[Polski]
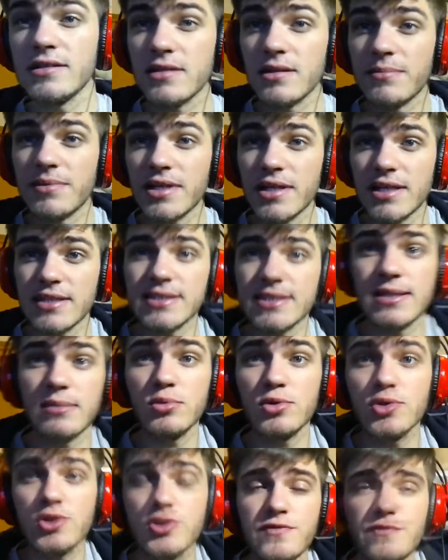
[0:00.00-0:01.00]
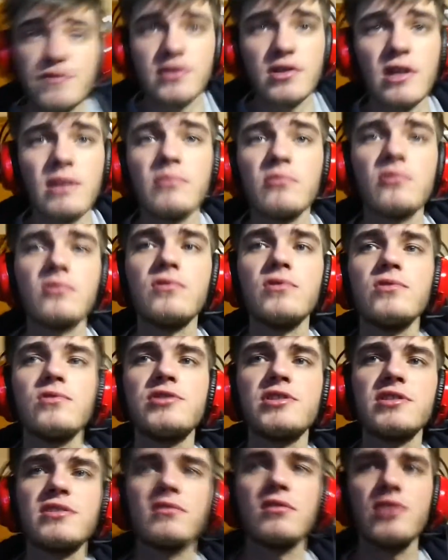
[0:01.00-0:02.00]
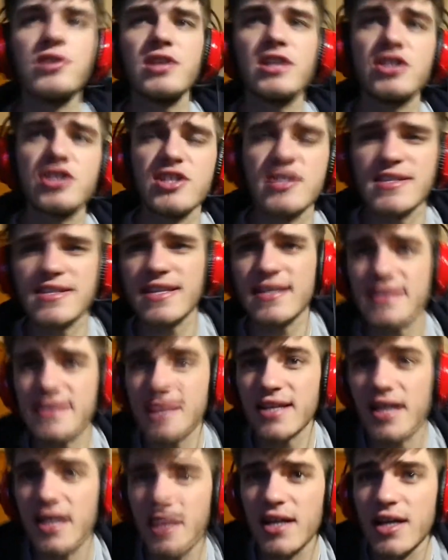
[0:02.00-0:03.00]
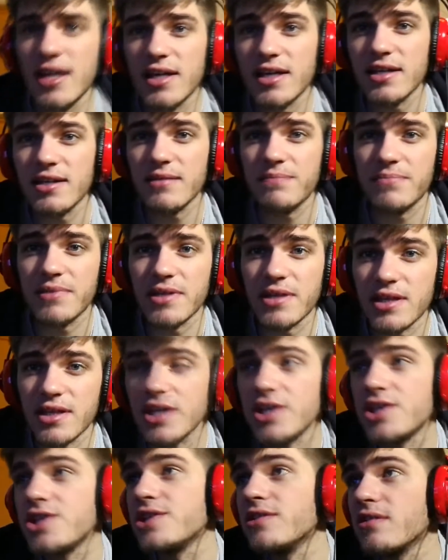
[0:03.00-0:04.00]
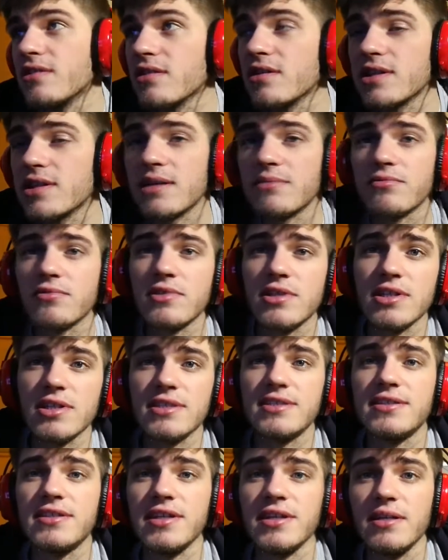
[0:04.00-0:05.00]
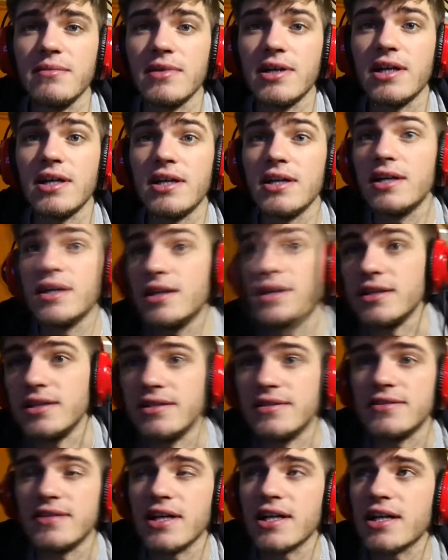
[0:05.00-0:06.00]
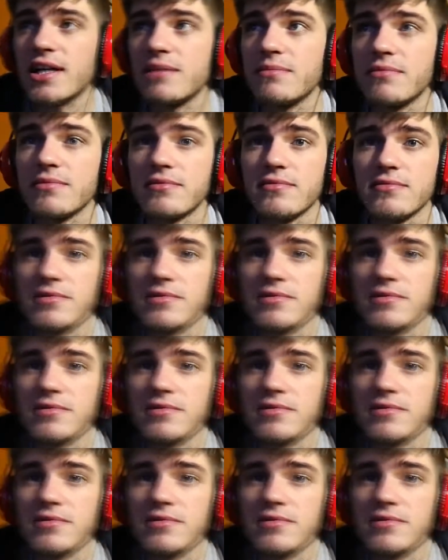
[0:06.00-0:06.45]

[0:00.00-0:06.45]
dobry, jestem już w domu, już jest godzina 16.15, oglądam tutaj streama Izaka, bo tu